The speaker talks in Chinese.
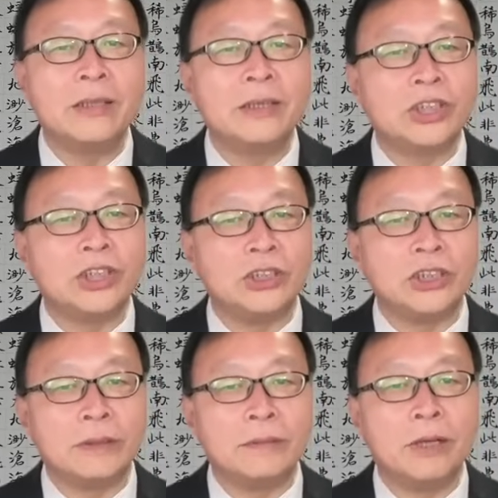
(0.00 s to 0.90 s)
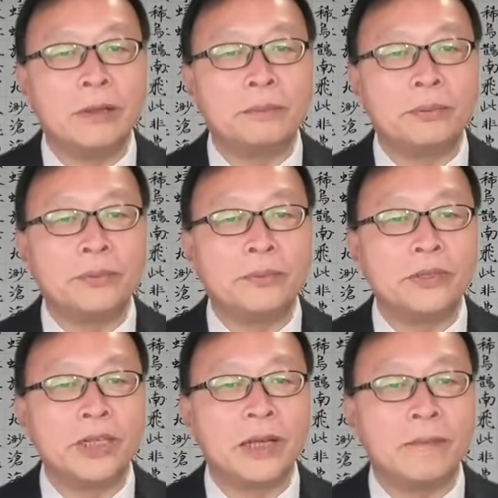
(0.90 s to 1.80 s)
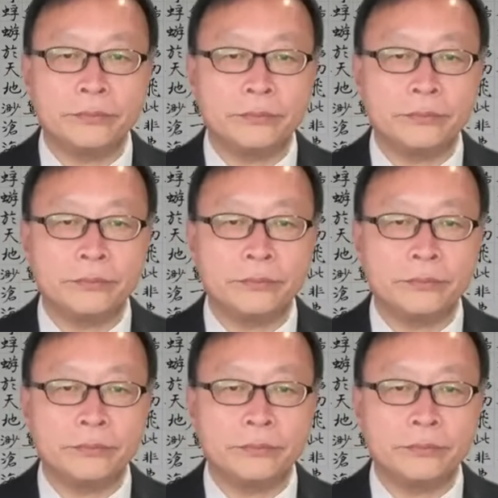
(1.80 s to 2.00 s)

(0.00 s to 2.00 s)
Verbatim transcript: 进行铺垫。